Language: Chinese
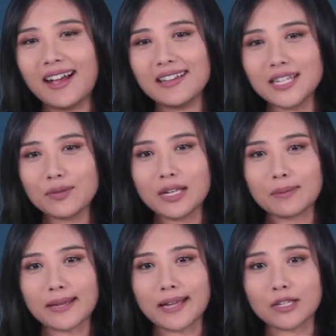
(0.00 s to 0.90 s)
因为里
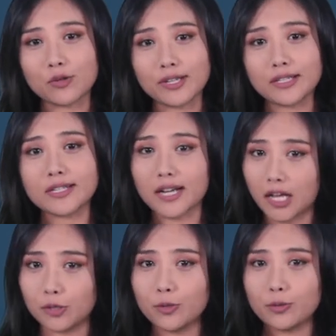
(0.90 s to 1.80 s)
面呢有一个
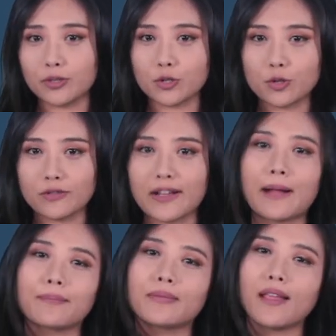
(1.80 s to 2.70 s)
常用的说
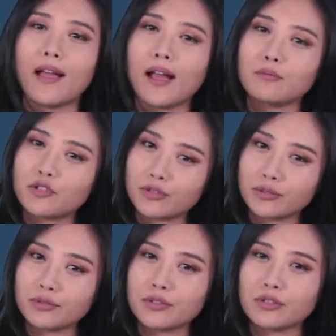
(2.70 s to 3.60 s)
法，I'm
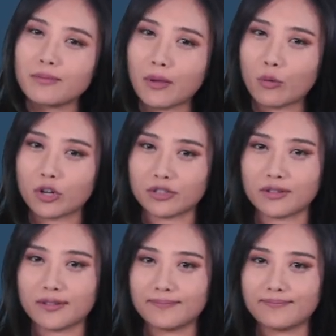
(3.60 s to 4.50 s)
true to my
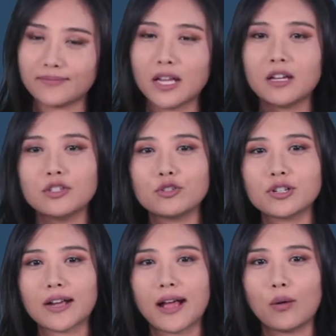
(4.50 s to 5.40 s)
words，就
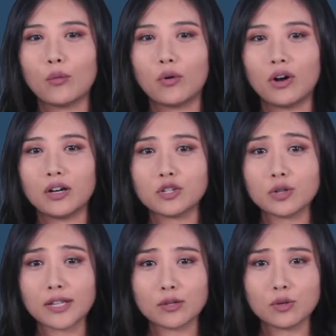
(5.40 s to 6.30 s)
是啊我
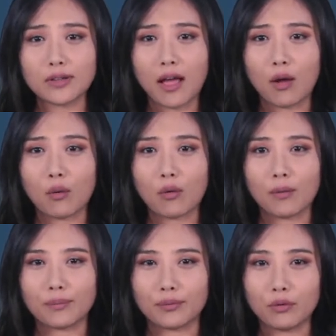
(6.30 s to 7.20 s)
说到做到，
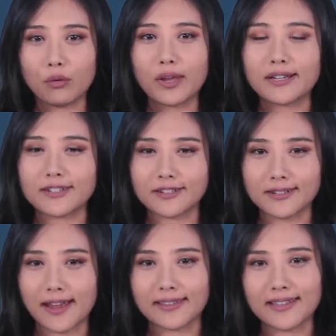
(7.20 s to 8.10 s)
我不会
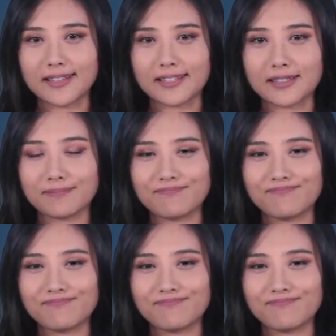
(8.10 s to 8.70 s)
食言的意思。